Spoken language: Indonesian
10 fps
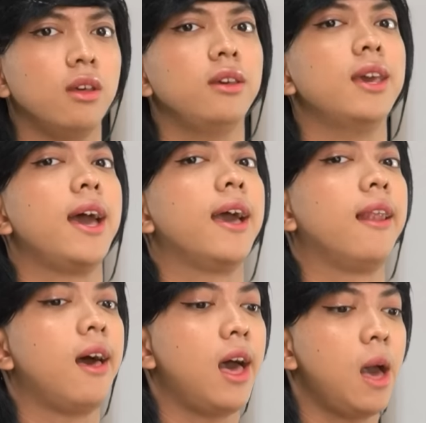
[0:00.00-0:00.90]
Ya
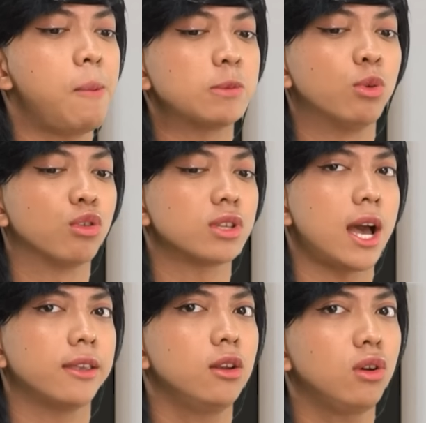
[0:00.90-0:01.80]
pas putus
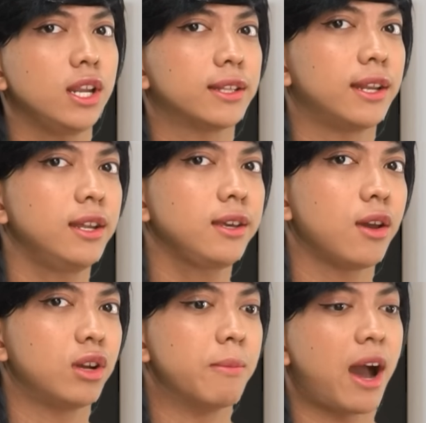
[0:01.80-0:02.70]
aja lo kelihatannya
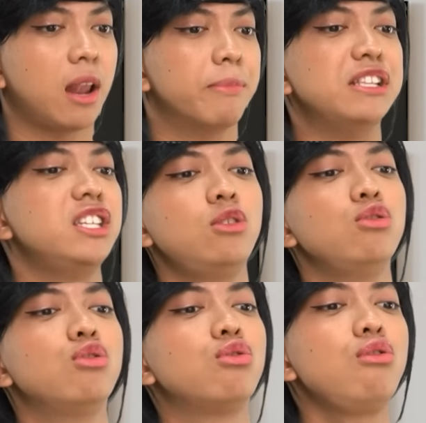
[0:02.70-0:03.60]
kayak udah bakal benci
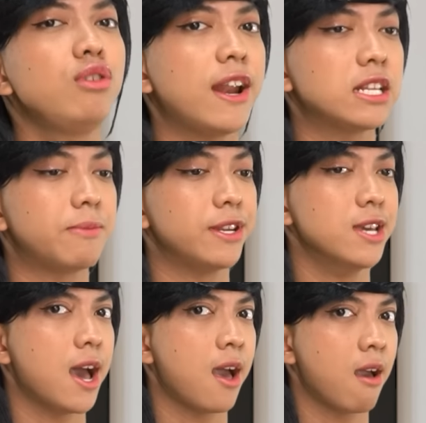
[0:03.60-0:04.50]
tujuh turunan sama
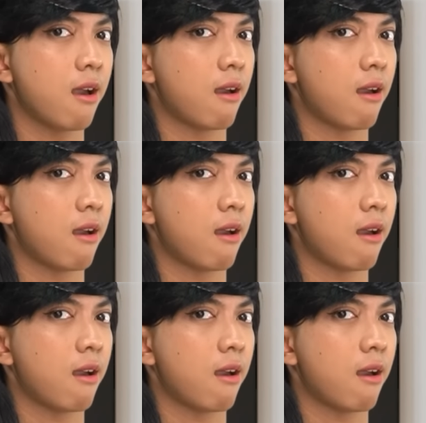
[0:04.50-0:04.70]
dia